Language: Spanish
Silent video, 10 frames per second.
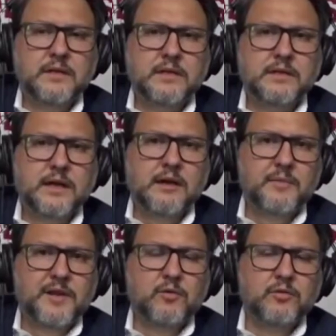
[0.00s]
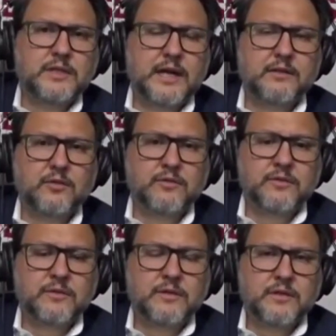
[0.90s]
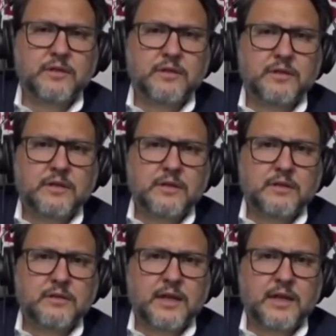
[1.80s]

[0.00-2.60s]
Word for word: Cabe preguntarnos si